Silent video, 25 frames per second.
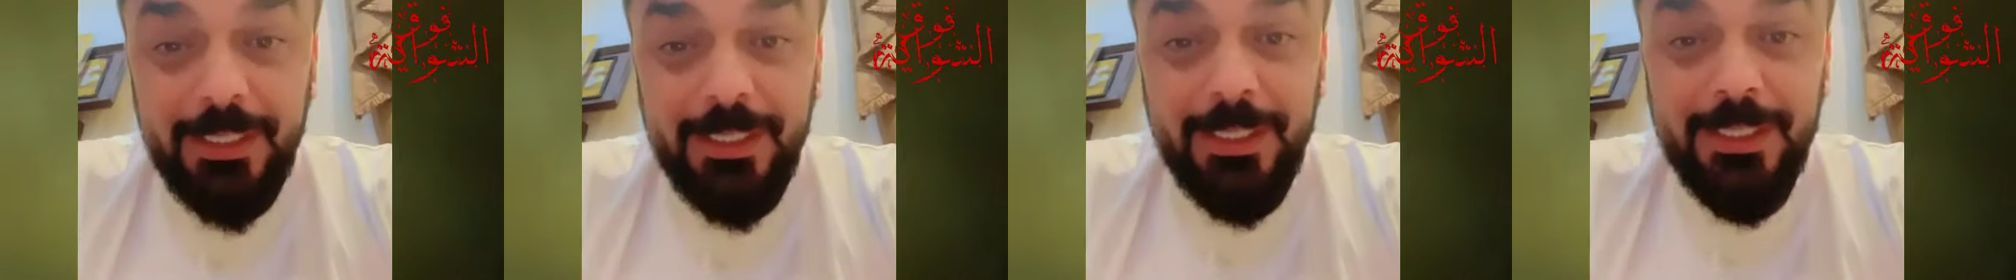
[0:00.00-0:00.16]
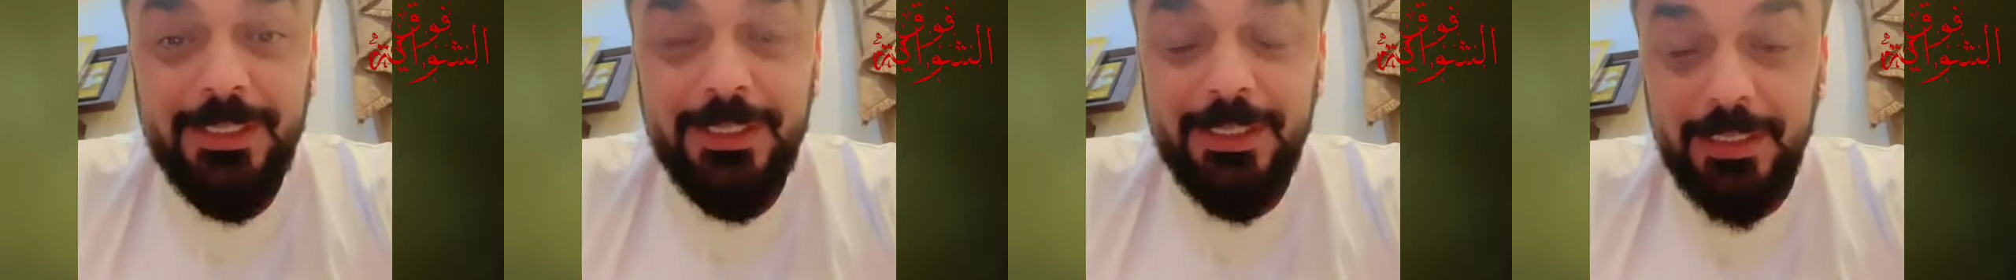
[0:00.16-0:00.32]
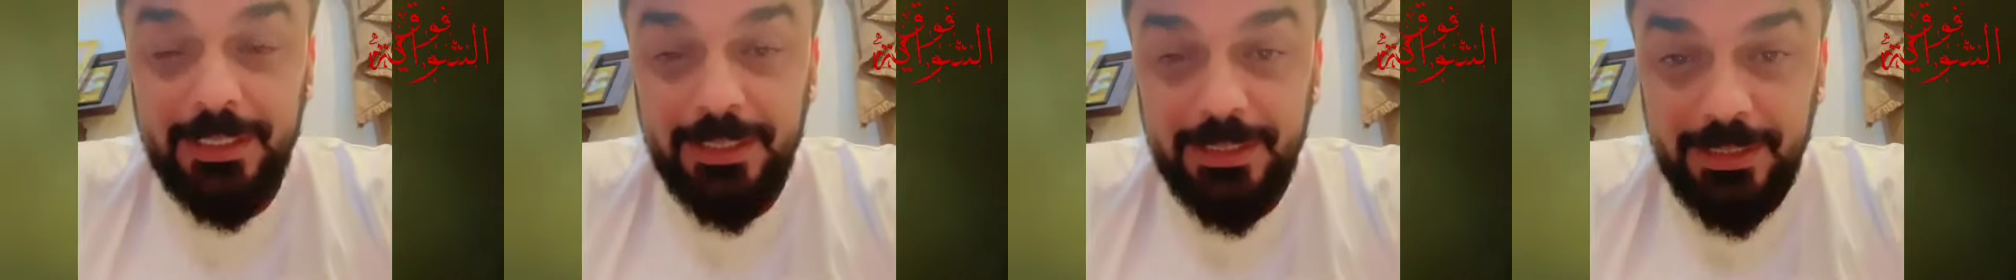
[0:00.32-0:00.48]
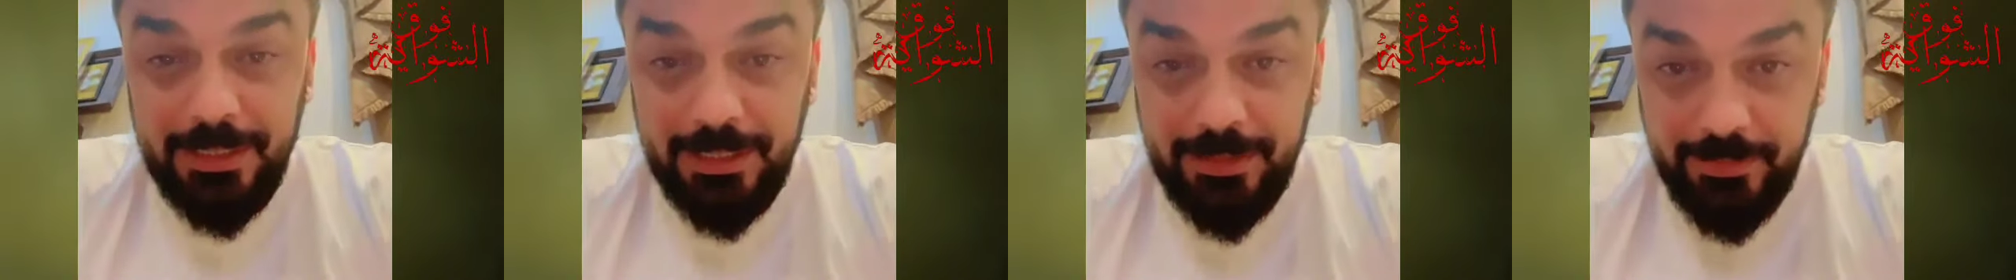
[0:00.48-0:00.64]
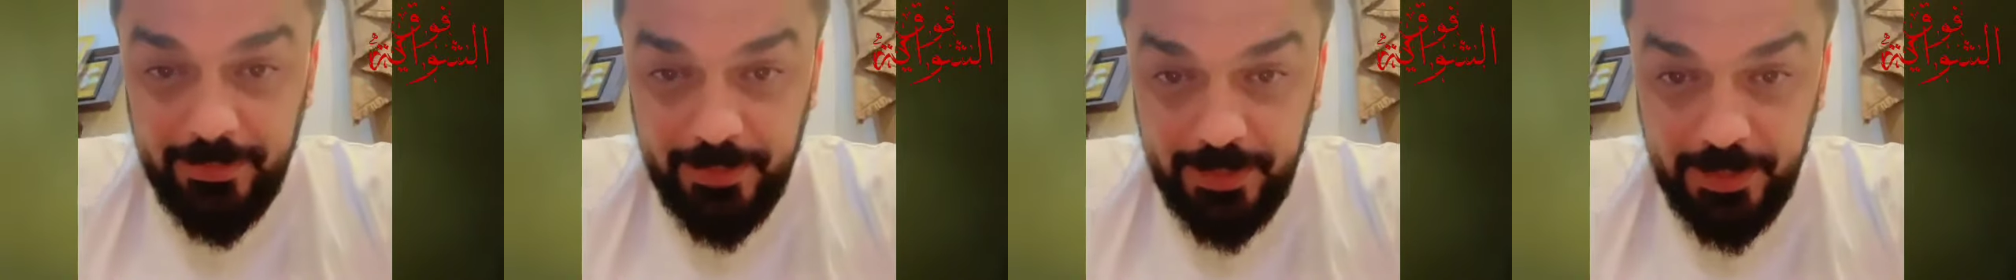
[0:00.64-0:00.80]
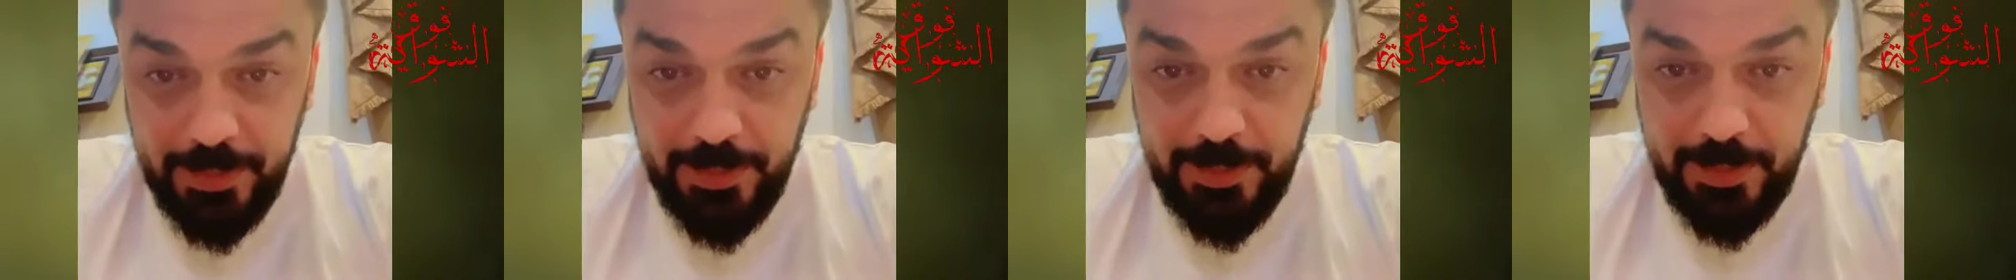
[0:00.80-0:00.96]
عشان ندخل
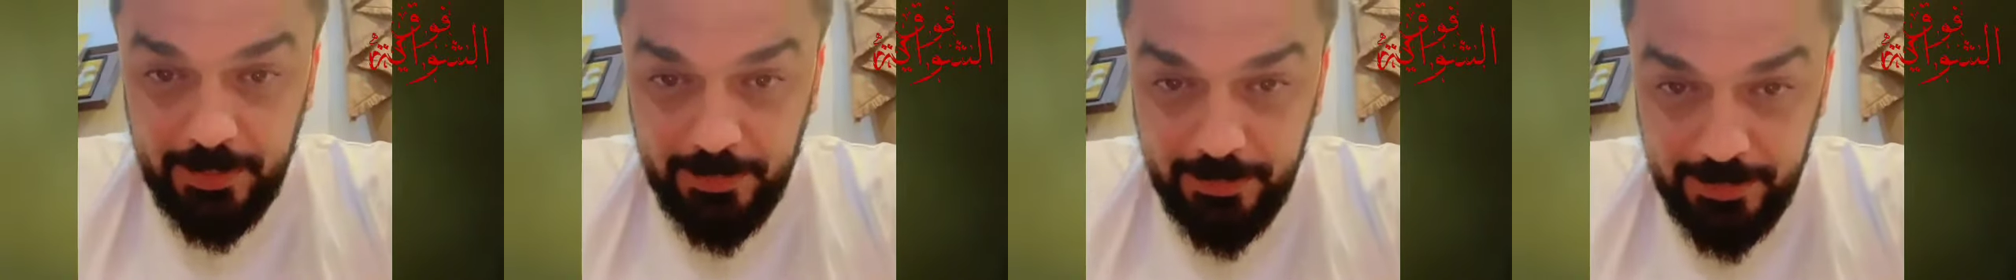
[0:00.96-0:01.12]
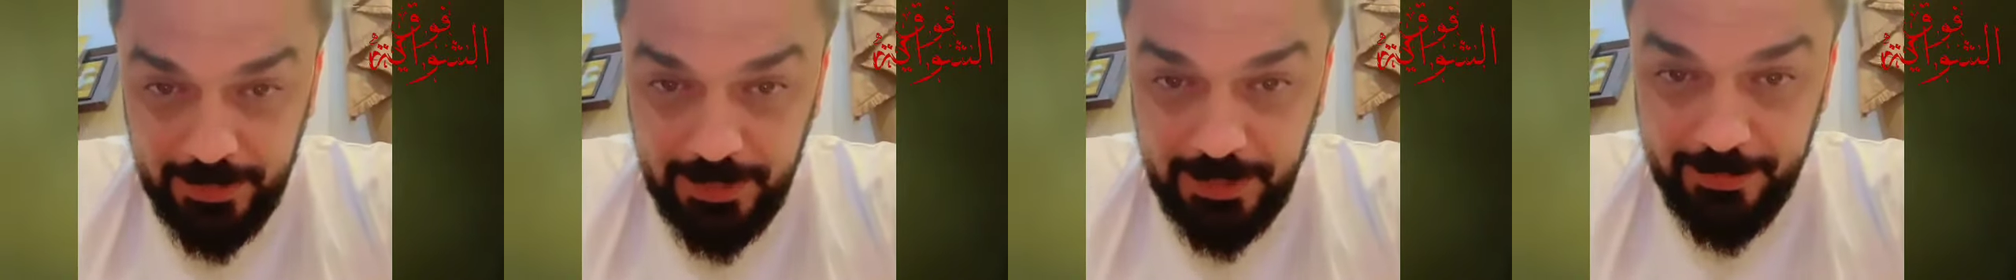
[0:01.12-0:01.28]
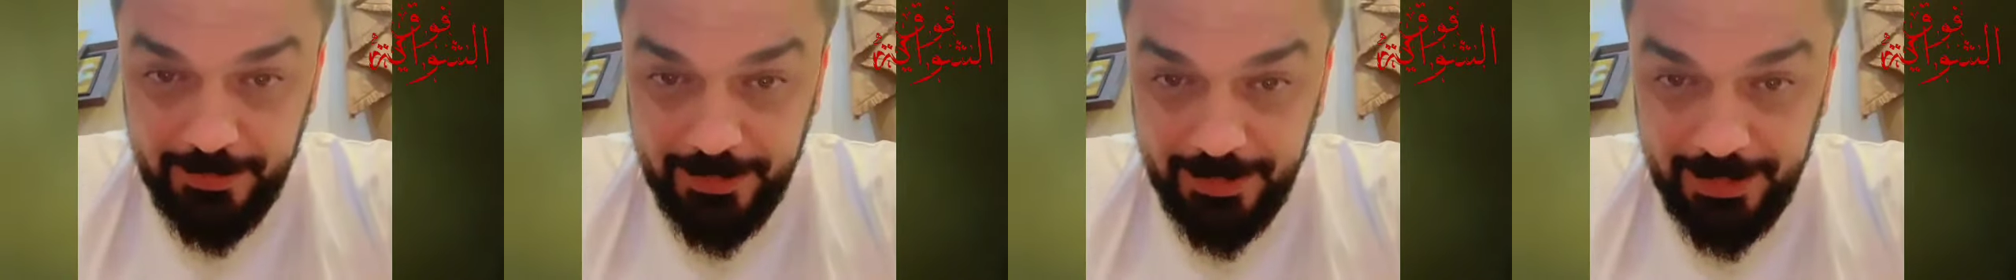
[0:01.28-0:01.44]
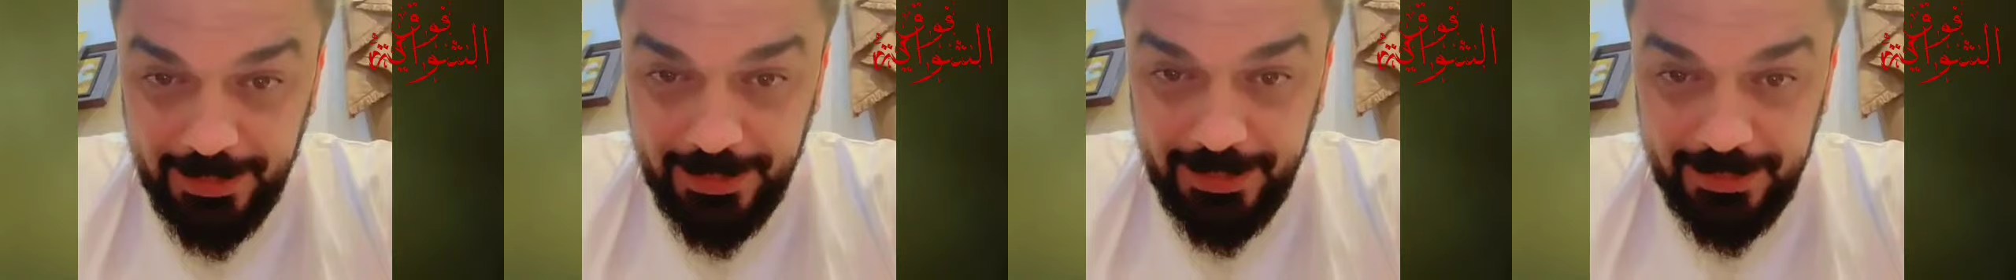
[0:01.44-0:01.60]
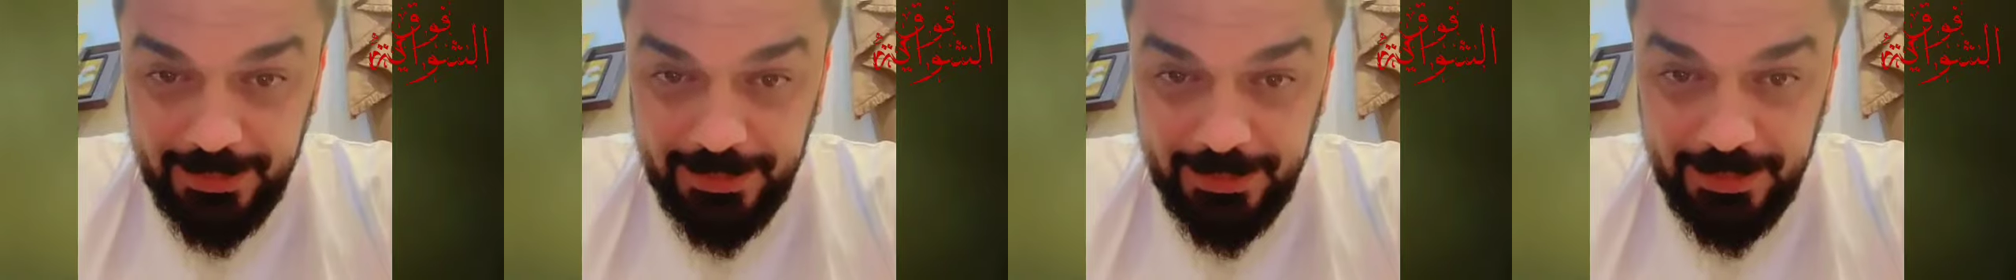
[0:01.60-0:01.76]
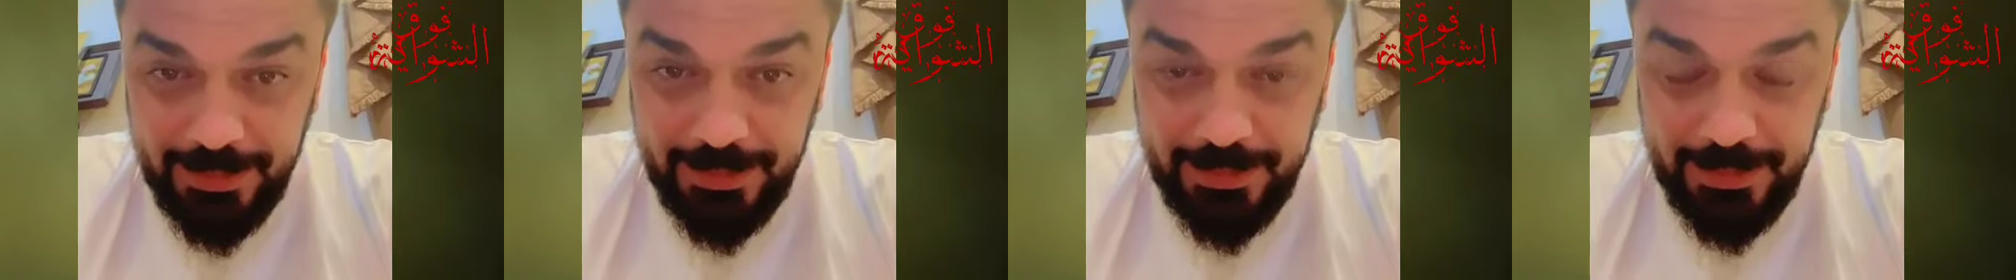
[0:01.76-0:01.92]
في اجواء المسابقة
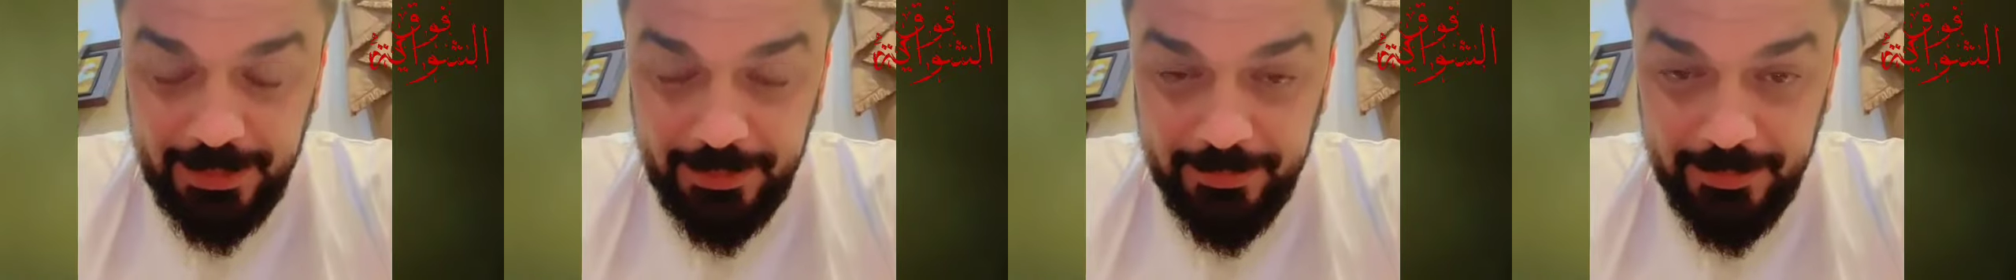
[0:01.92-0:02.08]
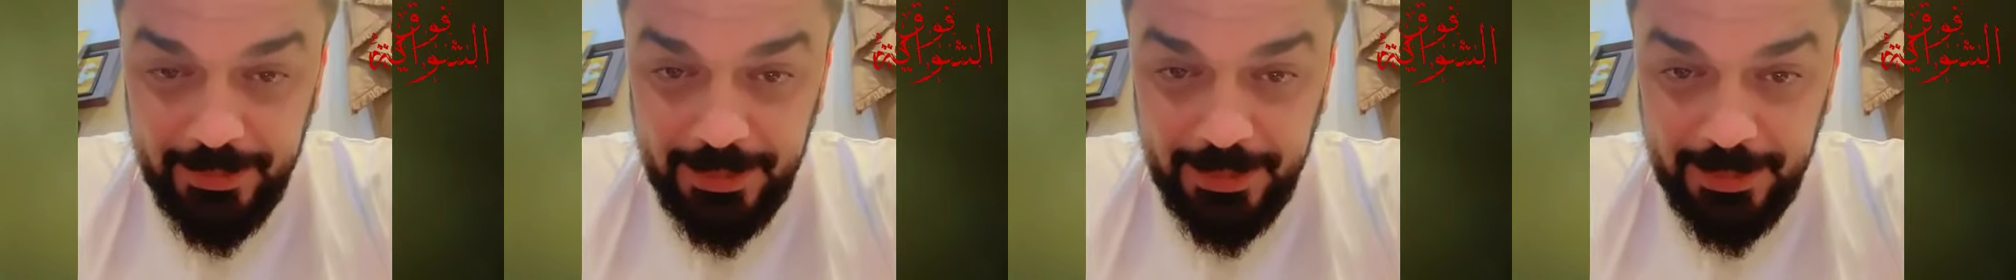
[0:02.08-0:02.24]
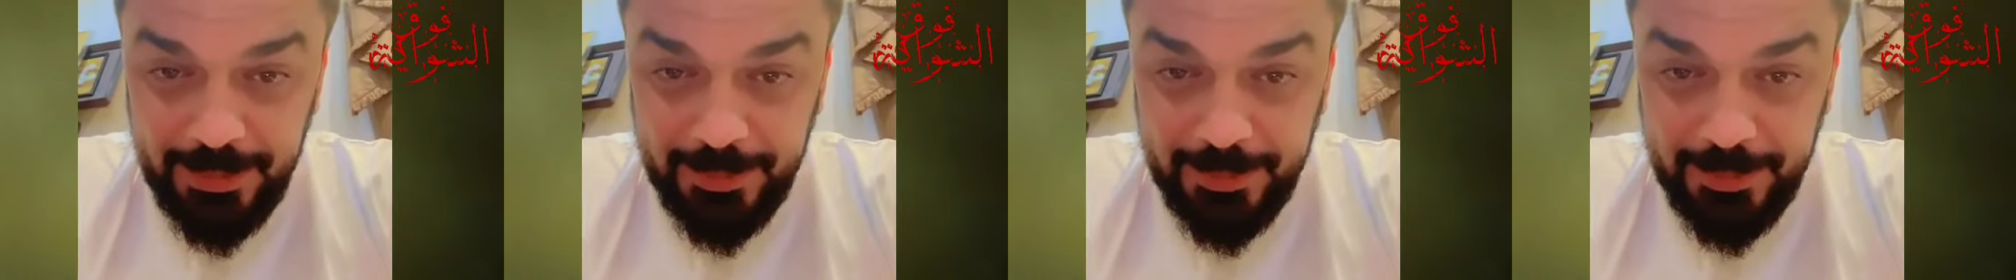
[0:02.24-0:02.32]
اعتقد افضل